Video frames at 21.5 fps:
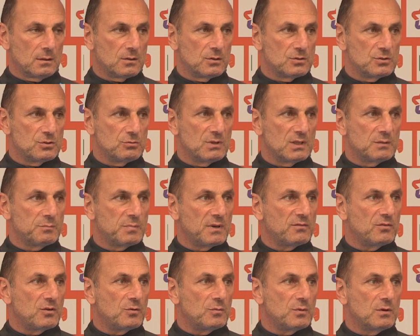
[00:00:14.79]
continuer à être
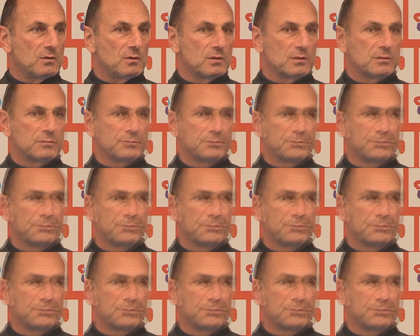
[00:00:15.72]
performant. Hein.